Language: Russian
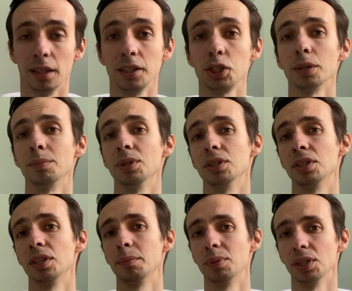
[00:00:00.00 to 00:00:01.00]
Лечебные
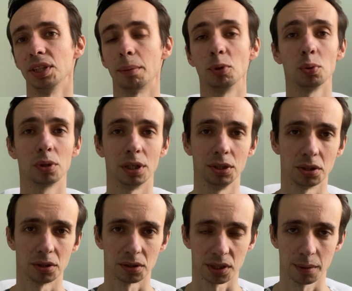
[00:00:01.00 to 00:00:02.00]
грибы, я много о
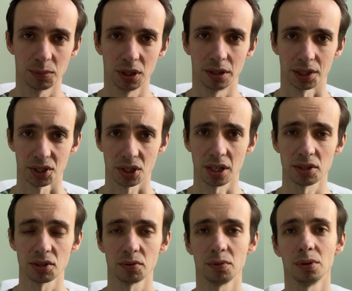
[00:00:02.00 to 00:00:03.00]
них на самом деле
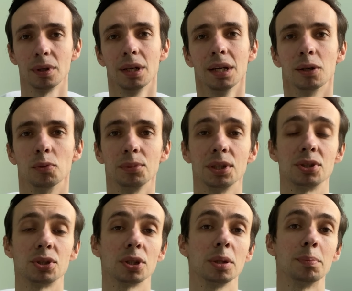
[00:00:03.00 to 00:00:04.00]
рассказываю. У меня
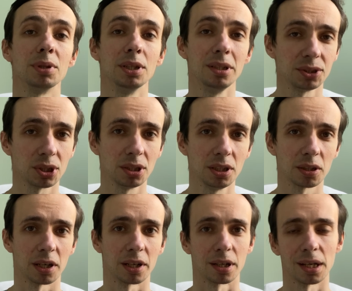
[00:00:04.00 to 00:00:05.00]
есть целый плейлист о
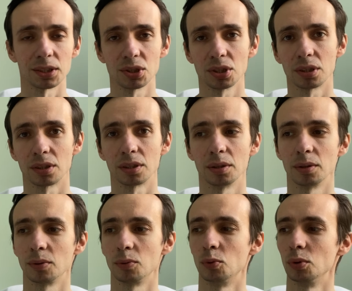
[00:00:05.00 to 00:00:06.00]
них, о разных, э,
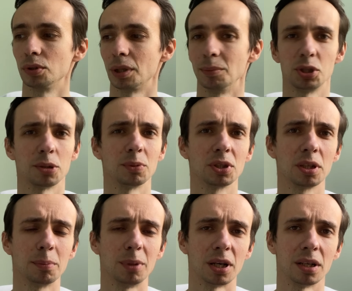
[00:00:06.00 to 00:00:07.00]
о там, лечебных
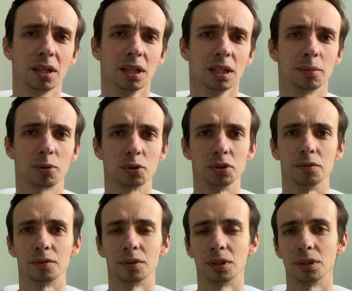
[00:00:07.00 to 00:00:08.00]
грибах –
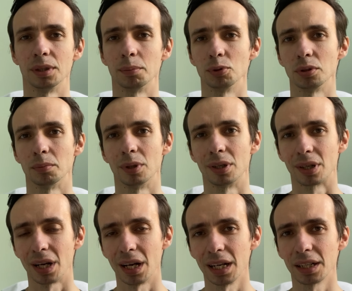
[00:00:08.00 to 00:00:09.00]
против, э, допустим,
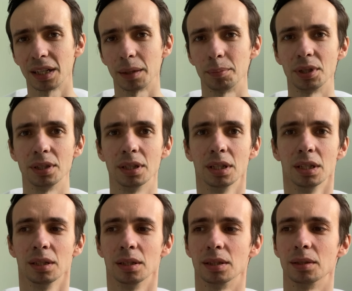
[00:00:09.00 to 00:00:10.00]
рака, при
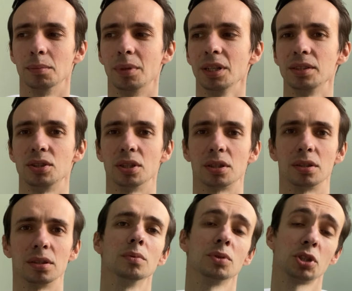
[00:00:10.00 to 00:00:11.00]
э, болезнях
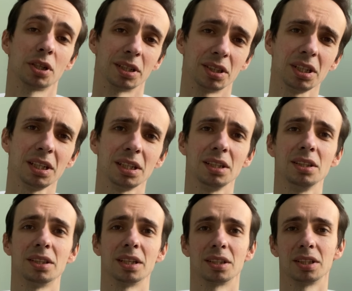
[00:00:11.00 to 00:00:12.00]
э, ЖКТ
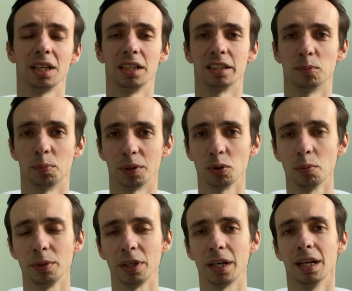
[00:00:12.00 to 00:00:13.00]
и так далее и тому
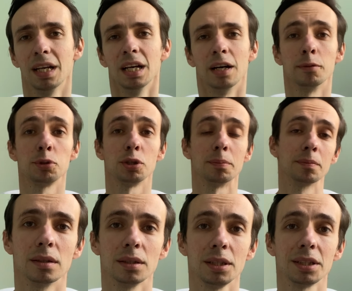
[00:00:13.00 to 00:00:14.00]
подобное. В
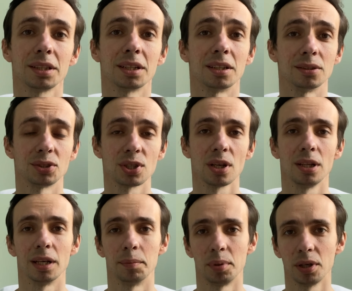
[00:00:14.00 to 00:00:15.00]
общем, это
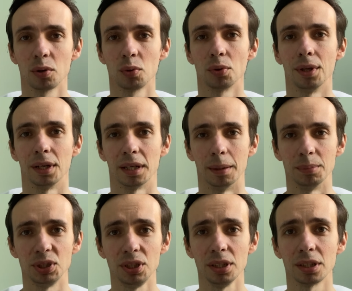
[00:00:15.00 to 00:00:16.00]
целая природная
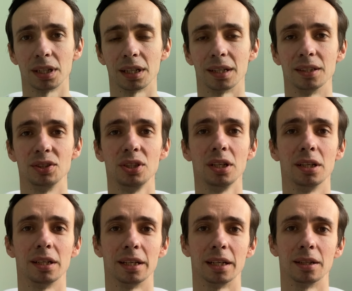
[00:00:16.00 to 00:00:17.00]
аптека,
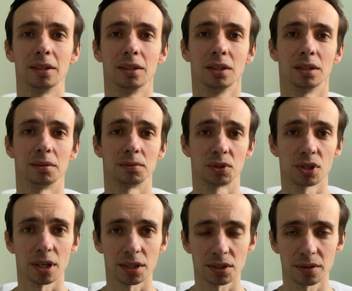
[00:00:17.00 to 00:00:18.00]
отдельное
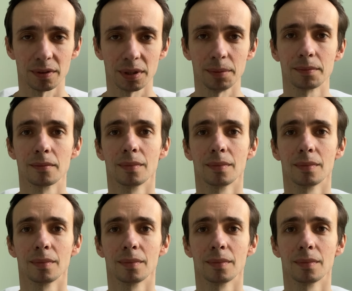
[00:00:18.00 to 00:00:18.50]
царство,